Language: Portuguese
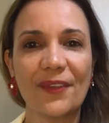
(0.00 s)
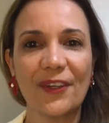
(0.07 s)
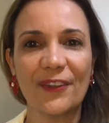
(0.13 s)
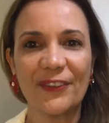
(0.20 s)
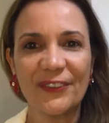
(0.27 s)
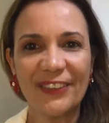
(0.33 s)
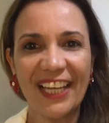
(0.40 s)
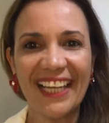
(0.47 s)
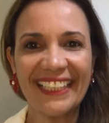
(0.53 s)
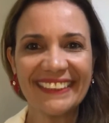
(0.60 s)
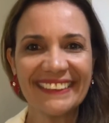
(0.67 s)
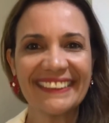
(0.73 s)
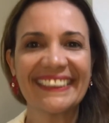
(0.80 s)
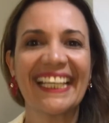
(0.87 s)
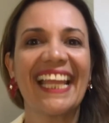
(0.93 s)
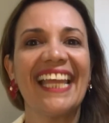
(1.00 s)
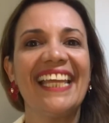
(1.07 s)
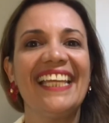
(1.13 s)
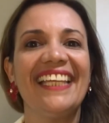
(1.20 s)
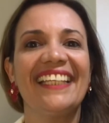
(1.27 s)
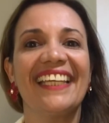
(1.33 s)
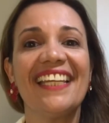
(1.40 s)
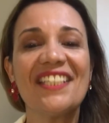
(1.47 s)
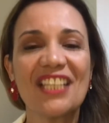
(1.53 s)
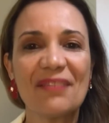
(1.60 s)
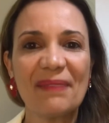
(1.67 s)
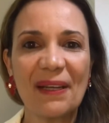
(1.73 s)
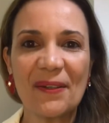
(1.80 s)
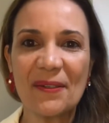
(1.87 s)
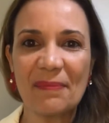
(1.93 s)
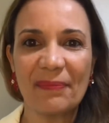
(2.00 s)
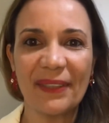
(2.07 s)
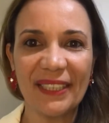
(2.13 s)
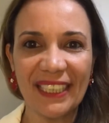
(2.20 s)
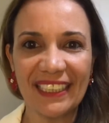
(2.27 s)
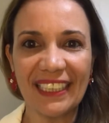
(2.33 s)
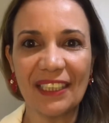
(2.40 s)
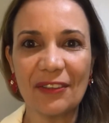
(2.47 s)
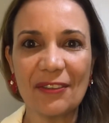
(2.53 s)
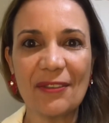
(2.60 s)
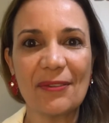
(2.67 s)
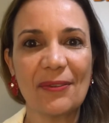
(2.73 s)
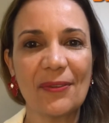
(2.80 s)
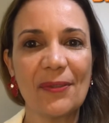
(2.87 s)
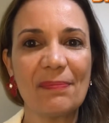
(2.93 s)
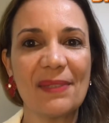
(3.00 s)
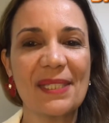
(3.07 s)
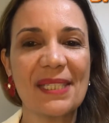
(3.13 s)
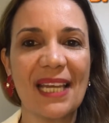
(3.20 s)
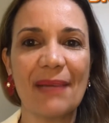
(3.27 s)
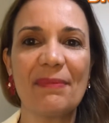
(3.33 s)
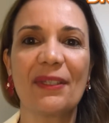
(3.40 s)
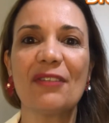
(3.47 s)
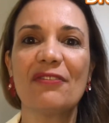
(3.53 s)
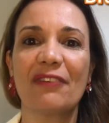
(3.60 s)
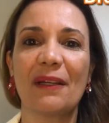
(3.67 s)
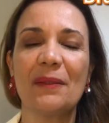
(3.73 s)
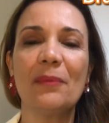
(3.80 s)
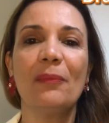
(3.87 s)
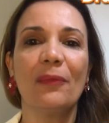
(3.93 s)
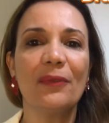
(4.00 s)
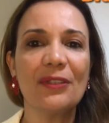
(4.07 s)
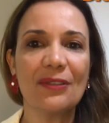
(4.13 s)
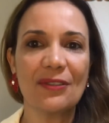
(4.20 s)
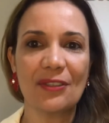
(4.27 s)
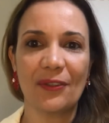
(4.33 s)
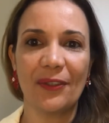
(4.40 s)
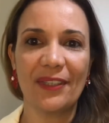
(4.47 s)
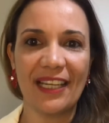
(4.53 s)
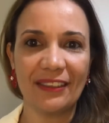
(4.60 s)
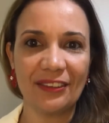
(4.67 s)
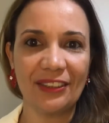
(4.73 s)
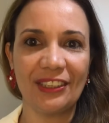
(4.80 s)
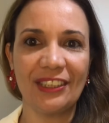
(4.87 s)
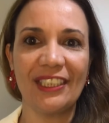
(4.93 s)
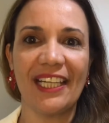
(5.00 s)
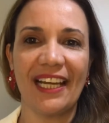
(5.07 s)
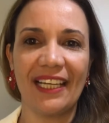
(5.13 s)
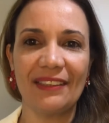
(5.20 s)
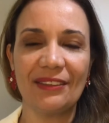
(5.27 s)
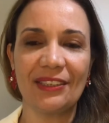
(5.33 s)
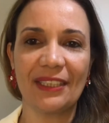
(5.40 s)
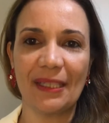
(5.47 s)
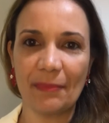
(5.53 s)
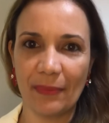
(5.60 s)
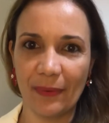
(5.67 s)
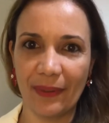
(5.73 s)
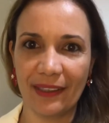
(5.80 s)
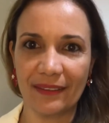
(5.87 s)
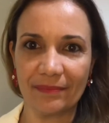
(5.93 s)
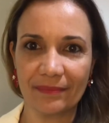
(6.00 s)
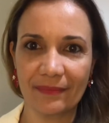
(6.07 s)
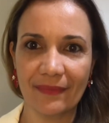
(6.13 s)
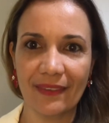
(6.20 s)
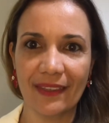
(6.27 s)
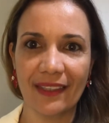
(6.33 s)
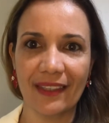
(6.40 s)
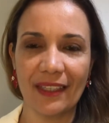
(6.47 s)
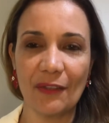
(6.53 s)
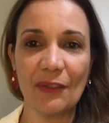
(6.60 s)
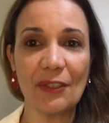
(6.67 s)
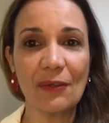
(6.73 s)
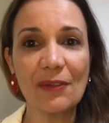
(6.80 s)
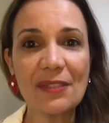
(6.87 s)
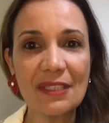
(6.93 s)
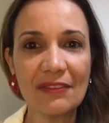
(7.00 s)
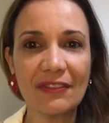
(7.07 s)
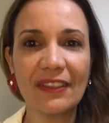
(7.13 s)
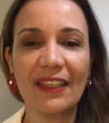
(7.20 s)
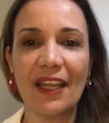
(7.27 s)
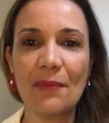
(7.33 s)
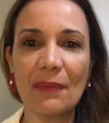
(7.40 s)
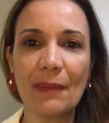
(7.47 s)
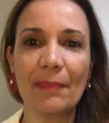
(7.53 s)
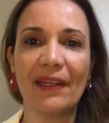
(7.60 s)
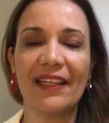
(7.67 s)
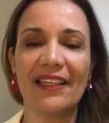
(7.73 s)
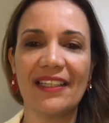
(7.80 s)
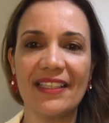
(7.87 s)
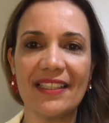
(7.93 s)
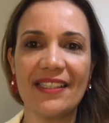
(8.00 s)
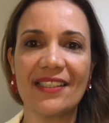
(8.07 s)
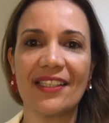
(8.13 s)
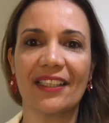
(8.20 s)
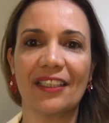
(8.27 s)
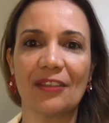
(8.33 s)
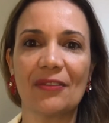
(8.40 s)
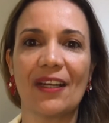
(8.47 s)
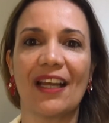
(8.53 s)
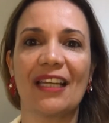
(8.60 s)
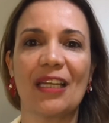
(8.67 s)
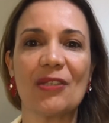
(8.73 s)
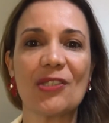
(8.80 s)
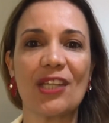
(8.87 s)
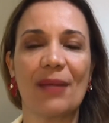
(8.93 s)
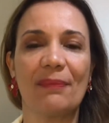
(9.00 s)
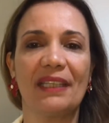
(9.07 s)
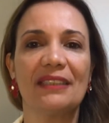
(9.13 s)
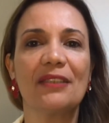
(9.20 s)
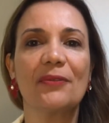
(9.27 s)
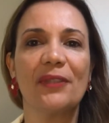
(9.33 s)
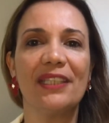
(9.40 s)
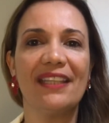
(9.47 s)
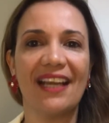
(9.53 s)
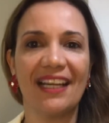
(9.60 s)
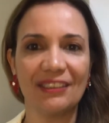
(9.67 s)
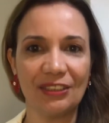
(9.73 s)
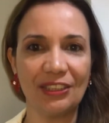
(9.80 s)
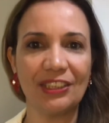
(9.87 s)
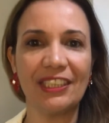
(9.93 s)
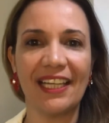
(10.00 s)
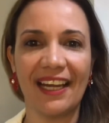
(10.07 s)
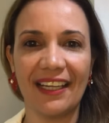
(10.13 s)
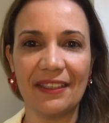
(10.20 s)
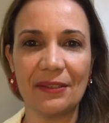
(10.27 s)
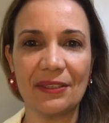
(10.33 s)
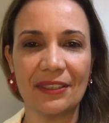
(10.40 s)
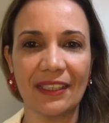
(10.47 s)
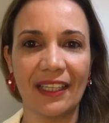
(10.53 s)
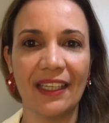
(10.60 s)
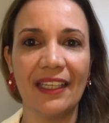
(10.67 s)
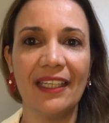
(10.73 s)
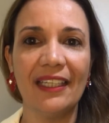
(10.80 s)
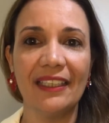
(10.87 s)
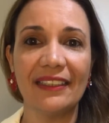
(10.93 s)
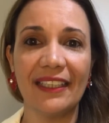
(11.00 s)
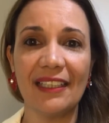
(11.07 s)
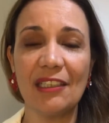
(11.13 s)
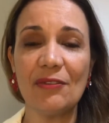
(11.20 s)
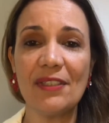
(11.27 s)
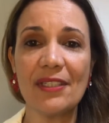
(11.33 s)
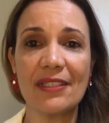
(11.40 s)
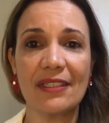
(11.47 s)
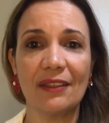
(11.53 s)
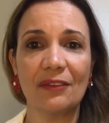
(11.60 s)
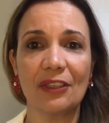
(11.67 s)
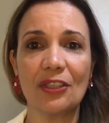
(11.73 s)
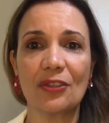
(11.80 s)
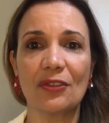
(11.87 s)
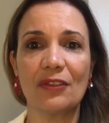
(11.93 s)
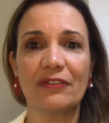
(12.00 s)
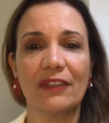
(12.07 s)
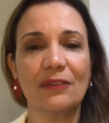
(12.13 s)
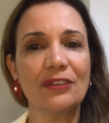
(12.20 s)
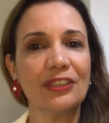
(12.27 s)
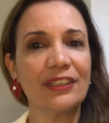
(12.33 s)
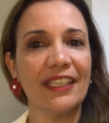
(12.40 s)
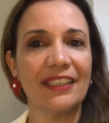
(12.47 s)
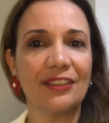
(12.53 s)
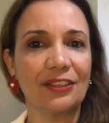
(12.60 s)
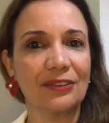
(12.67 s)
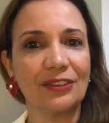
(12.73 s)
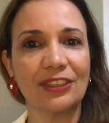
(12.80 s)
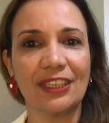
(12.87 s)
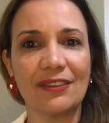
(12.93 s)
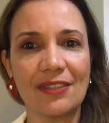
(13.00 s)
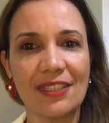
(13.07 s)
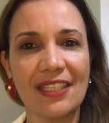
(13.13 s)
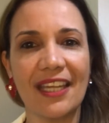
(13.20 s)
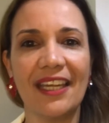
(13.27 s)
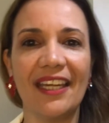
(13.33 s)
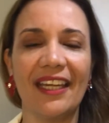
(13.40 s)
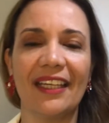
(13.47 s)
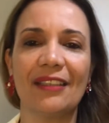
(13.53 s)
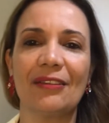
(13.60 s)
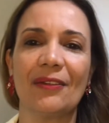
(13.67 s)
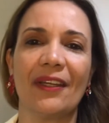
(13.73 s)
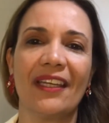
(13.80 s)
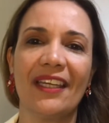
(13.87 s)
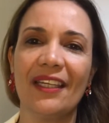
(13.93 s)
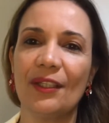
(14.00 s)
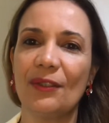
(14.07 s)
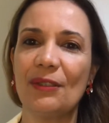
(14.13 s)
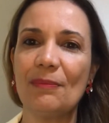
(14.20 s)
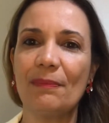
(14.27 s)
Olá! Quem já me acompanha aqui no YouTube sabe que eu falo muito de cuidados diários da boca. Eu, inclusive, tenho uma playlist aqui no canal chamada Cuidados Diários. Nela eu ensino a escovar os dentes do jeito certo, eu